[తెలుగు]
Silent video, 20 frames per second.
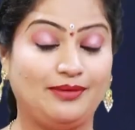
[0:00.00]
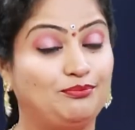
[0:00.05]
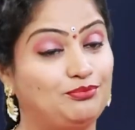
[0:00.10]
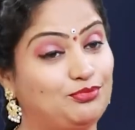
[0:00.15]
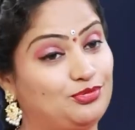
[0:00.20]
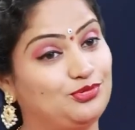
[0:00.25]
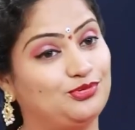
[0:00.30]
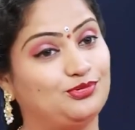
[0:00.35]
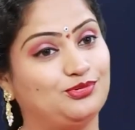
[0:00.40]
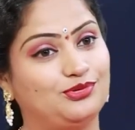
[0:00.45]

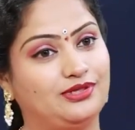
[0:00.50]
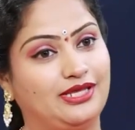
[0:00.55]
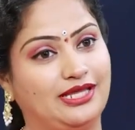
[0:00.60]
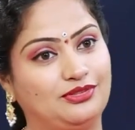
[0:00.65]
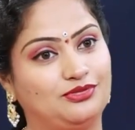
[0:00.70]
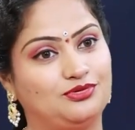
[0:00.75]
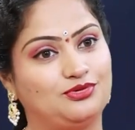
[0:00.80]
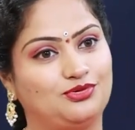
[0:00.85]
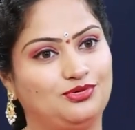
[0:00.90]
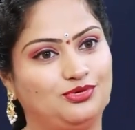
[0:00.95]
ఎప్పుడు
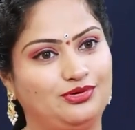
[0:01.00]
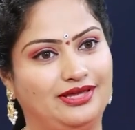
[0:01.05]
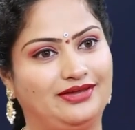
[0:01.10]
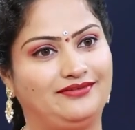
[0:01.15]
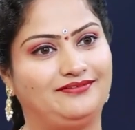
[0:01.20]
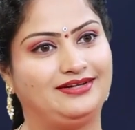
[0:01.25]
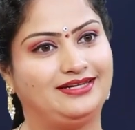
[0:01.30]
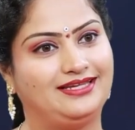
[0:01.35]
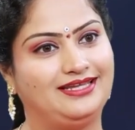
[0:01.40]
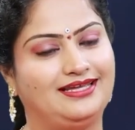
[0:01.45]
ఎందుకు
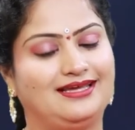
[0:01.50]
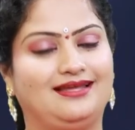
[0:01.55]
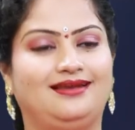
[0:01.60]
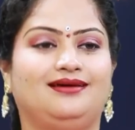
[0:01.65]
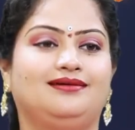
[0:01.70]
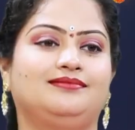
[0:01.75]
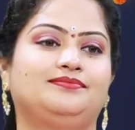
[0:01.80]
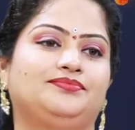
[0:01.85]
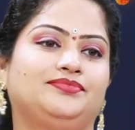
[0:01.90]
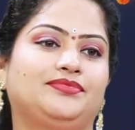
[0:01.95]
ఏమిటి
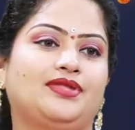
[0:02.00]
ఎలా